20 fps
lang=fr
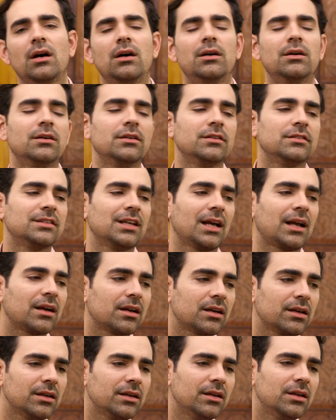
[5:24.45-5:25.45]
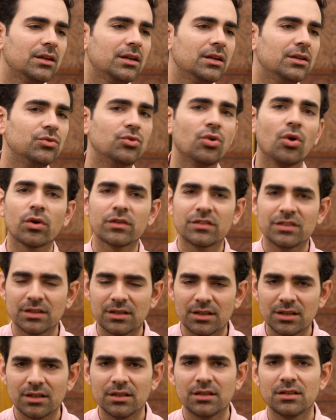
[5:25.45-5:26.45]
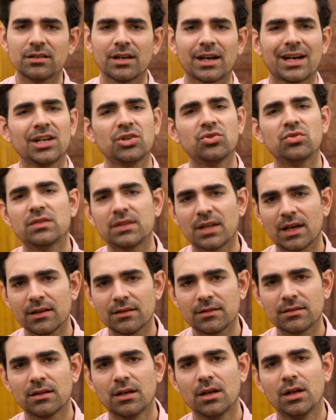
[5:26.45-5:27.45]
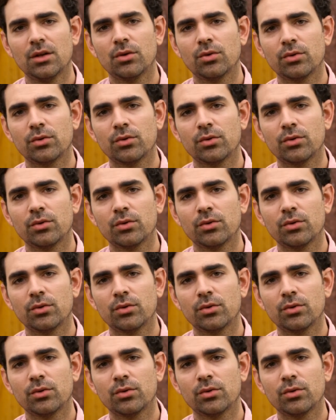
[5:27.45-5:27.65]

Euh, ça crée de l'anxiété, ça crée du stress.